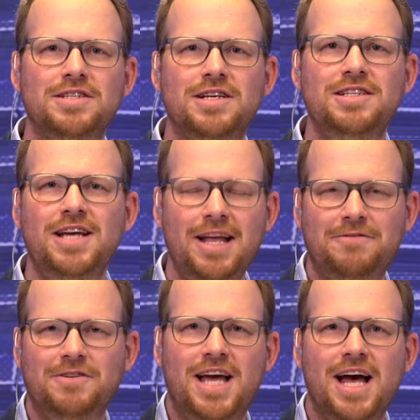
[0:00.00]
dass er die
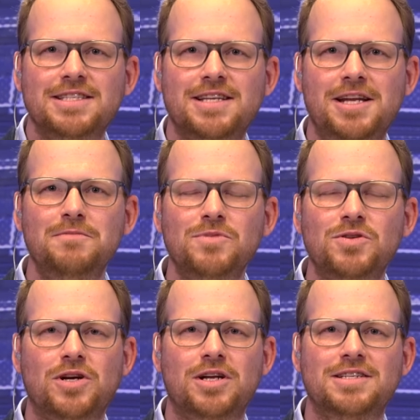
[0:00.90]
etwas ernster
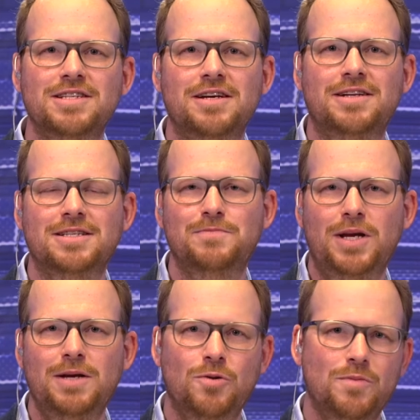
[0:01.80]
nimmt oder dass er, dass das
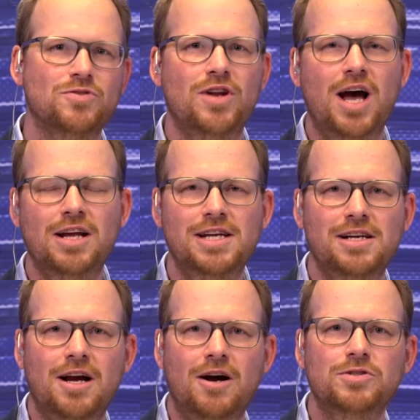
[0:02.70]
bei ihm nochmal so
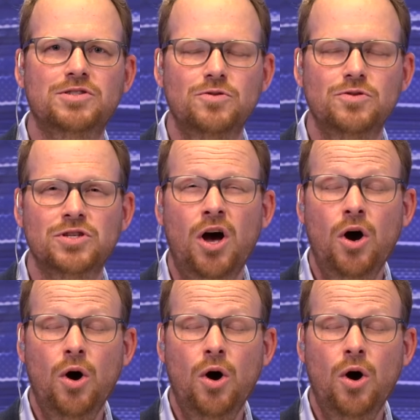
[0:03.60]
Nachdenken auslöst.